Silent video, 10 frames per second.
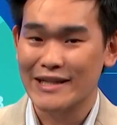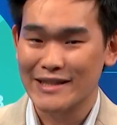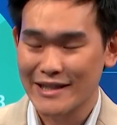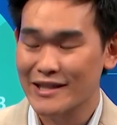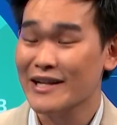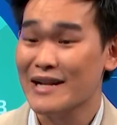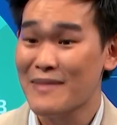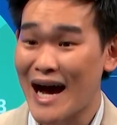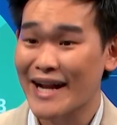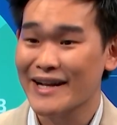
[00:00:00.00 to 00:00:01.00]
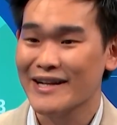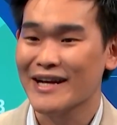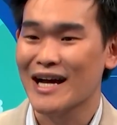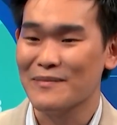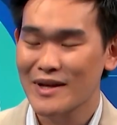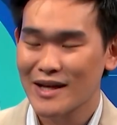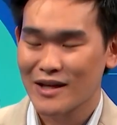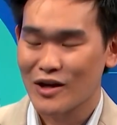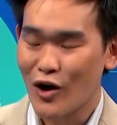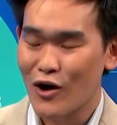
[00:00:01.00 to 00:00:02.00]
รในอินเทอร์เน็ตบ้านนะครับ
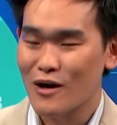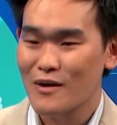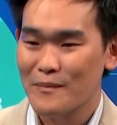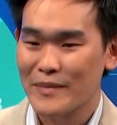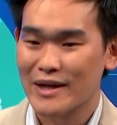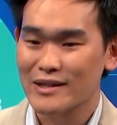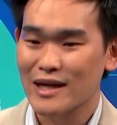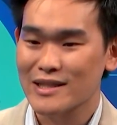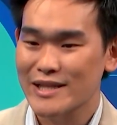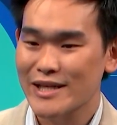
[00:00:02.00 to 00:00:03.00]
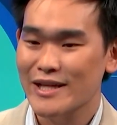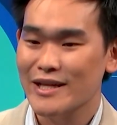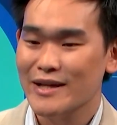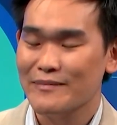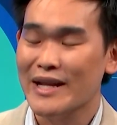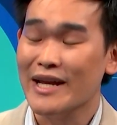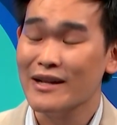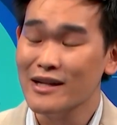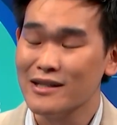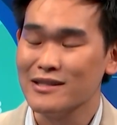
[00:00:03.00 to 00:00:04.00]
ก็เป็นเรื่องที่เป็
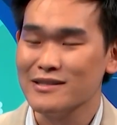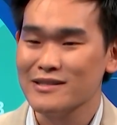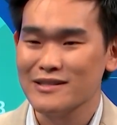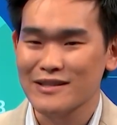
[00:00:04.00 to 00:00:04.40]
นอีกหนึ่ง